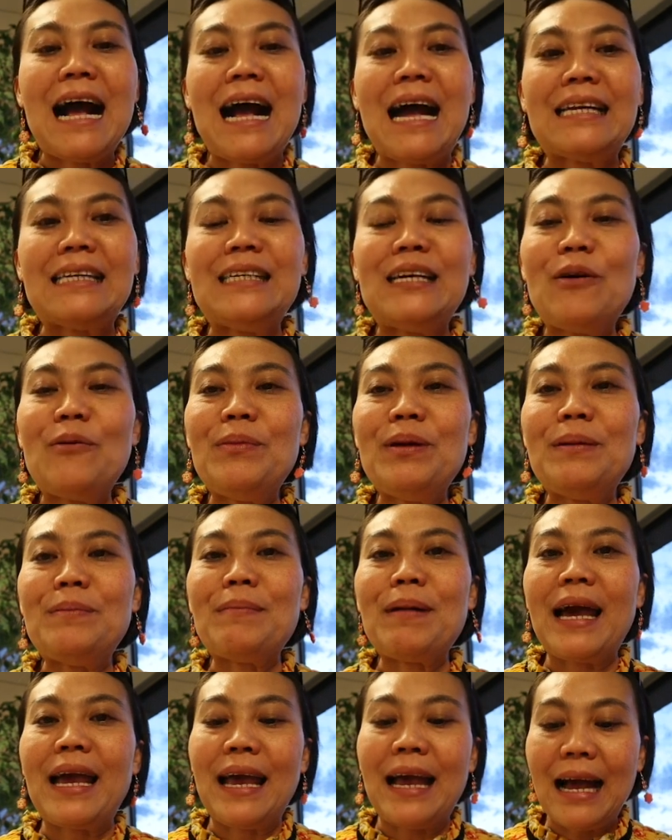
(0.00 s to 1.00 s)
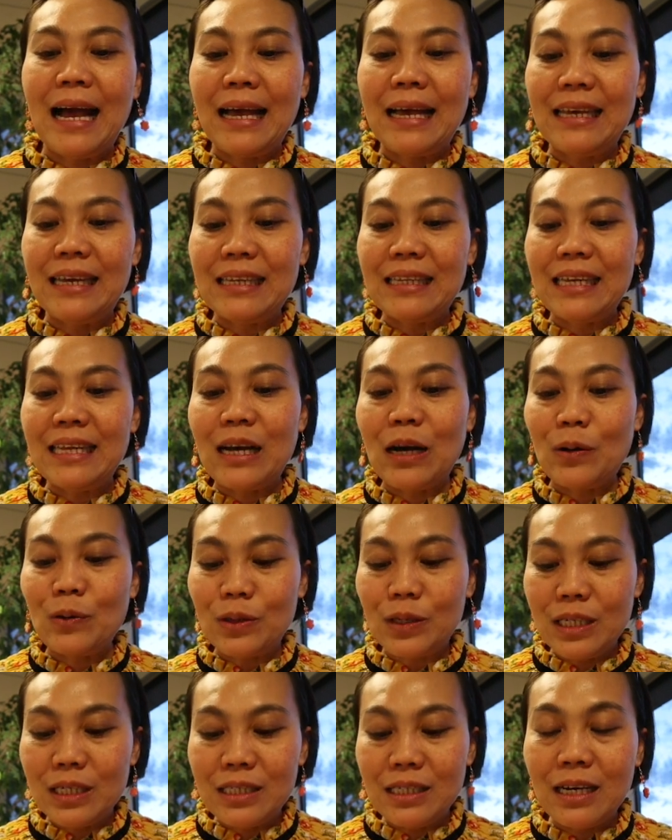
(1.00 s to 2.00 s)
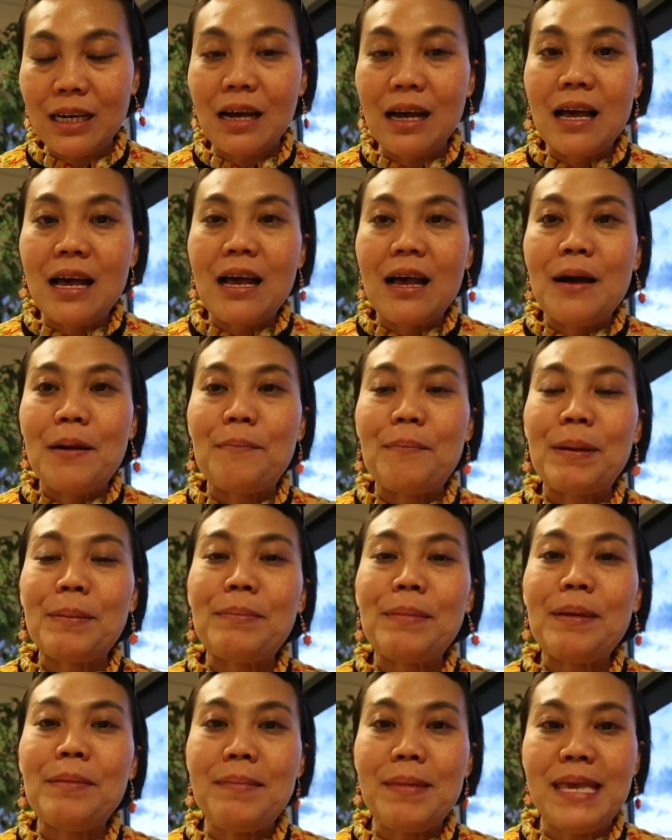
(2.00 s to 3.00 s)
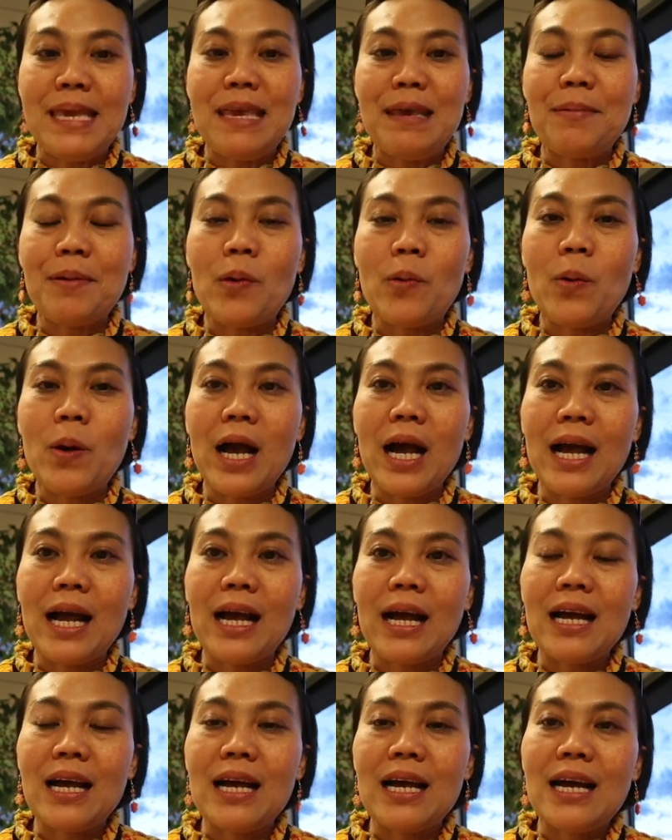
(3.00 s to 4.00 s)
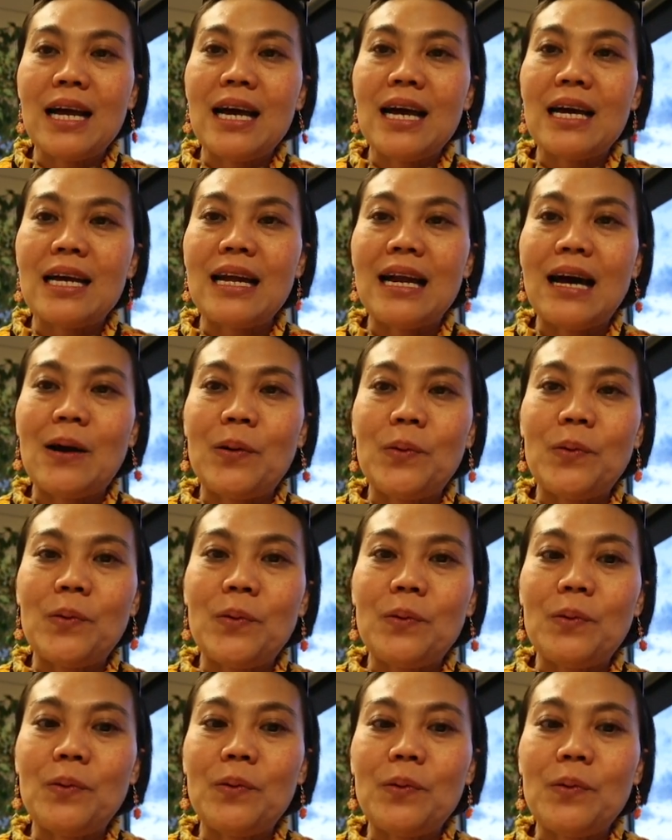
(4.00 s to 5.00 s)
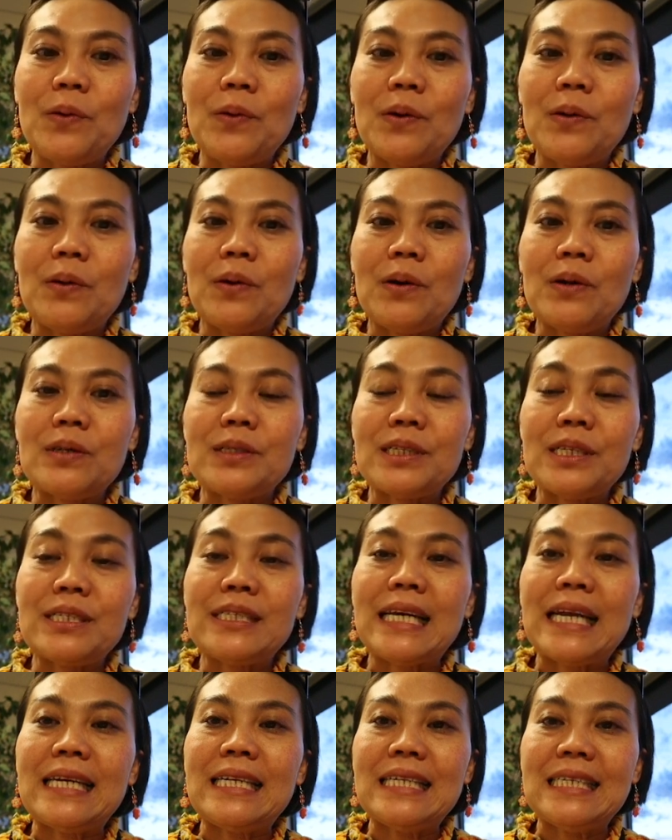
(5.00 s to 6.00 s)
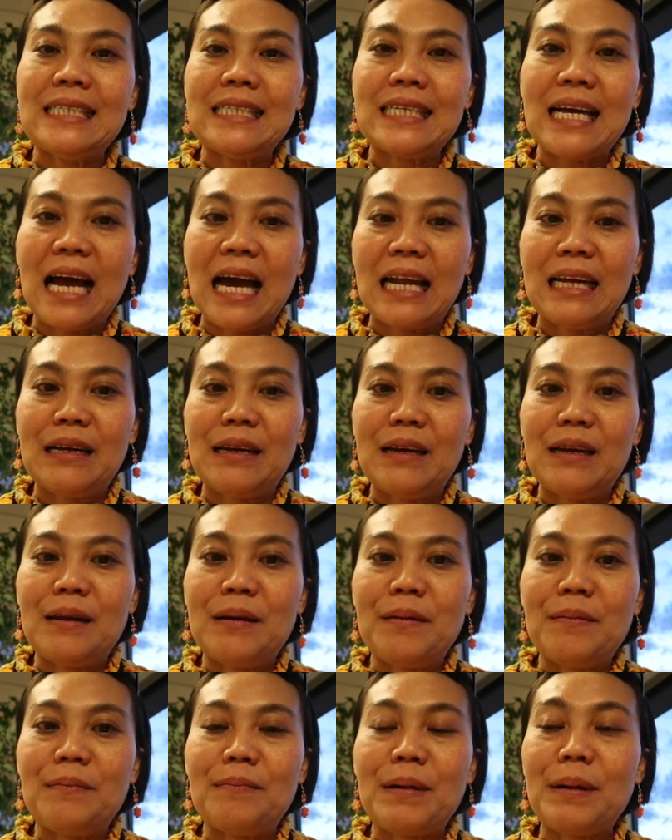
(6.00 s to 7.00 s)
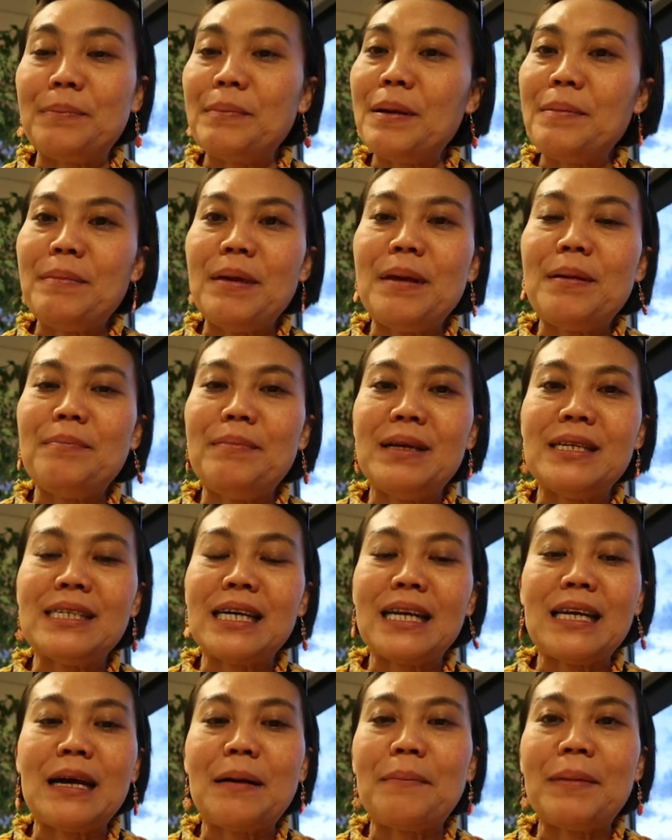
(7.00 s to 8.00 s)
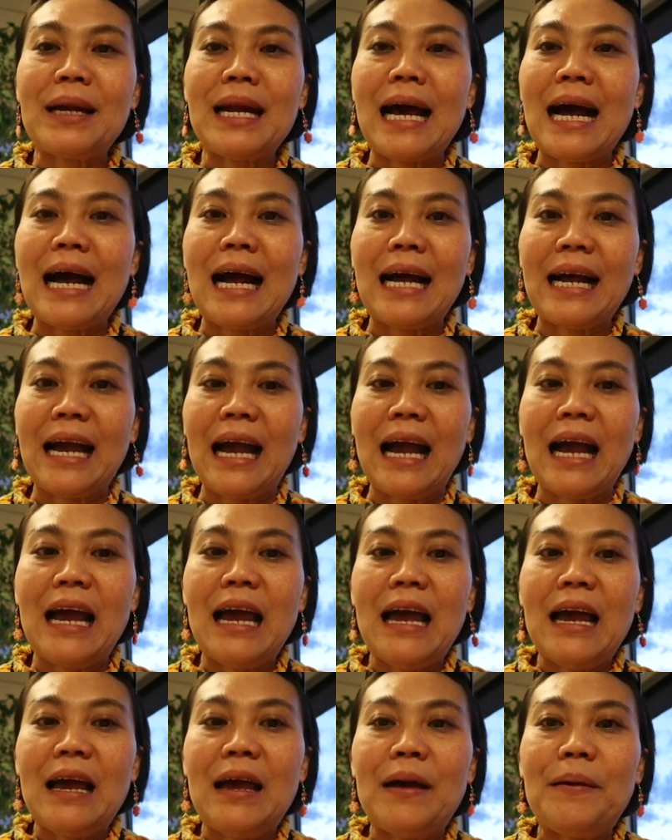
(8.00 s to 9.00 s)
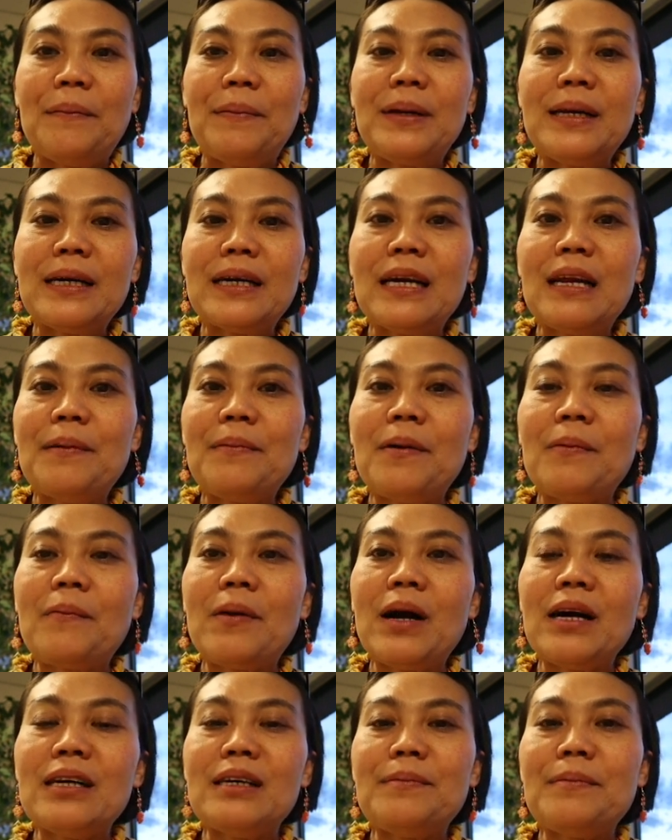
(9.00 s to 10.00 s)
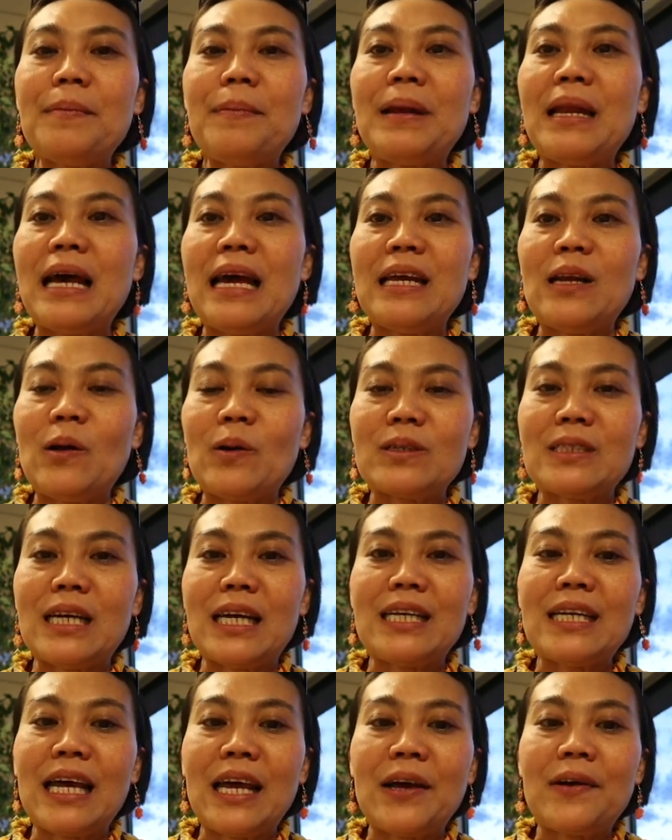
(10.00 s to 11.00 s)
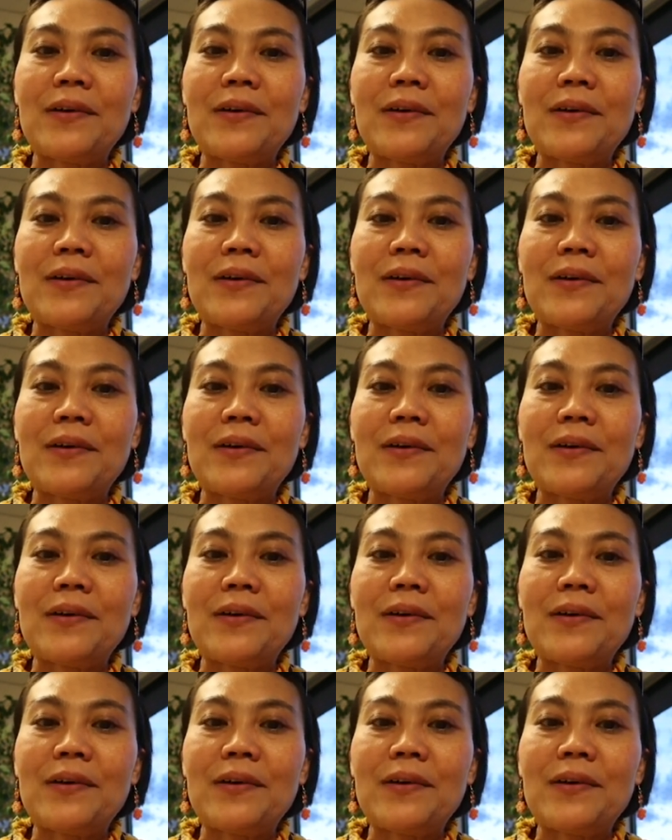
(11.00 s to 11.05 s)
หาเที่ยวบินใหม่ให้ที่เคาน์เตอร์มันไม่มีเพราะว่าเราซื้อชั้นหนึ่งกัน มันไม่มีมีชั้นธรรมดาไงพี่เตอร์ก็เลยบอกว่าเออไม่เป็นไรหรอกชั้นไหน